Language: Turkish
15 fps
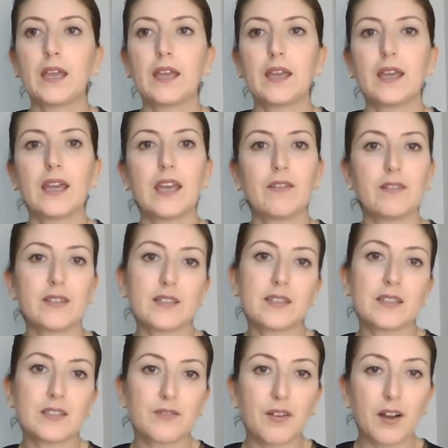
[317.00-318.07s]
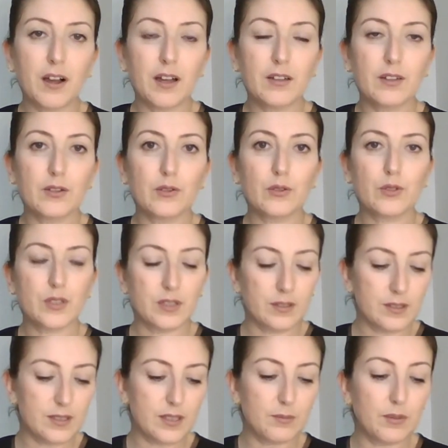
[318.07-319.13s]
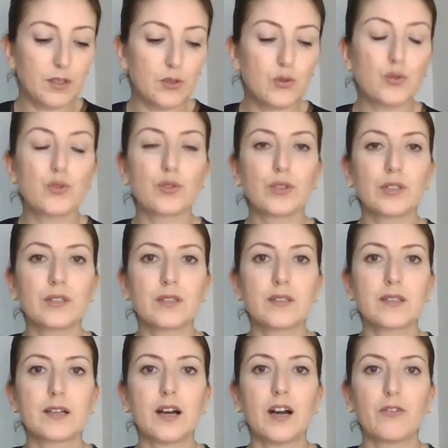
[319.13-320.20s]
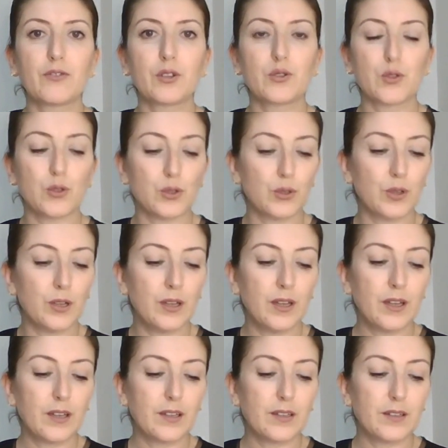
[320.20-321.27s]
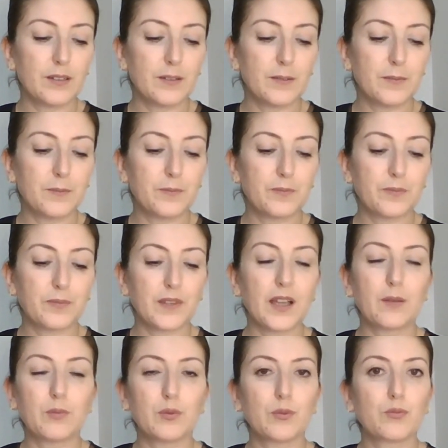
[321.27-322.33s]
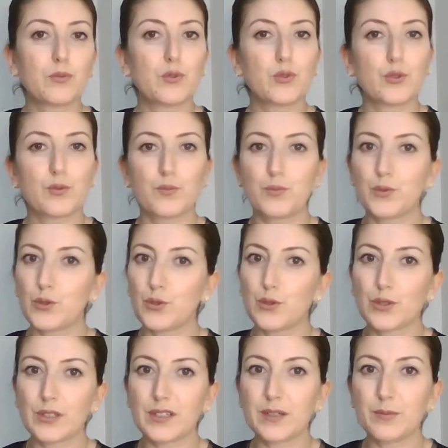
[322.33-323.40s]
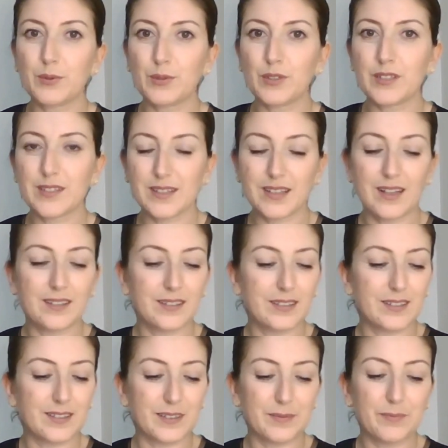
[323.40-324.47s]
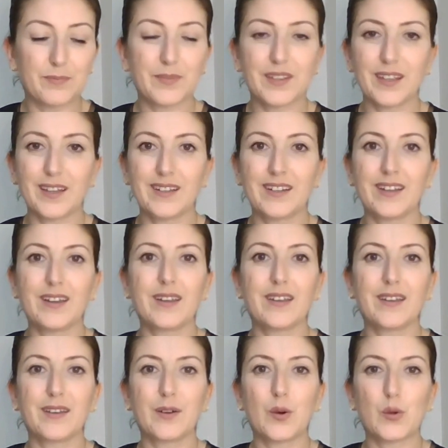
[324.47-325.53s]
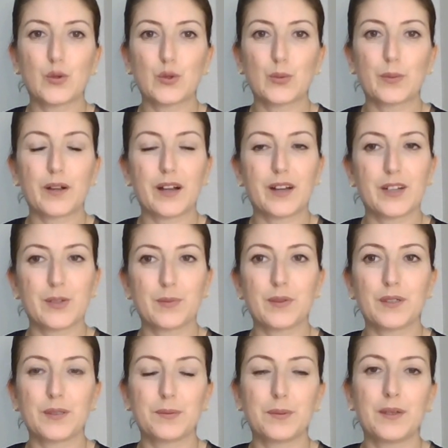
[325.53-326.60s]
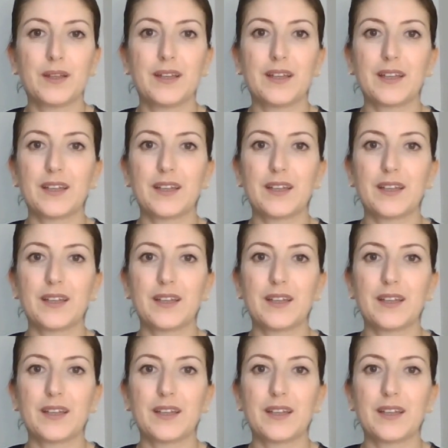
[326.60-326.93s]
e, evlisiniz ve ayrılıyorsanız tabii ki çocuklarınıza hafta sonu e, ya bunu bu çocuk bu çocuklara bunu nasıl anlatırım? Yani e, oturup karşıma alıp